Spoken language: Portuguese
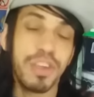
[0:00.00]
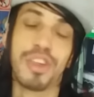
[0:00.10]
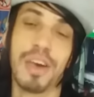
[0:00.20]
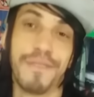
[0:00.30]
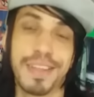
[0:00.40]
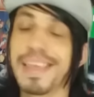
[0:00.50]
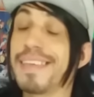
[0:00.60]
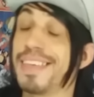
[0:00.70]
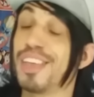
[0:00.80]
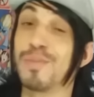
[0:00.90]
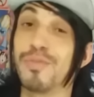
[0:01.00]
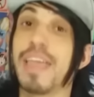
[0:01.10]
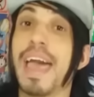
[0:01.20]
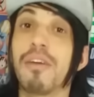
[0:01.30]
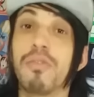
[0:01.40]
vestia a fantasia do
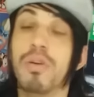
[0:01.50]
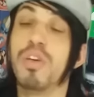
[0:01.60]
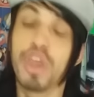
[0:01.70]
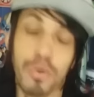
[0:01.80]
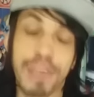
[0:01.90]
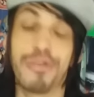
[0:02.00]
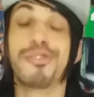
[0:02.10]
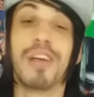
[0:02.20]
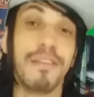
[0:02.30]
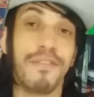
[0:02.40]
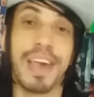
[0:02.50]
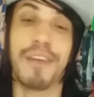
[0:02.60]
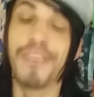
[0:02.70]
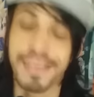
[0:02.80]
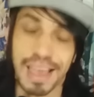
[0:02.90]
boneco e o Edilson
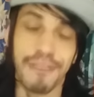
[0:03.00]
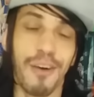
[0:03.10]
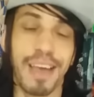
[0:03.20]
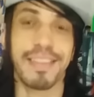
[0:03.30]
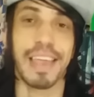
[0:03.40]
Oliveira fazia a voz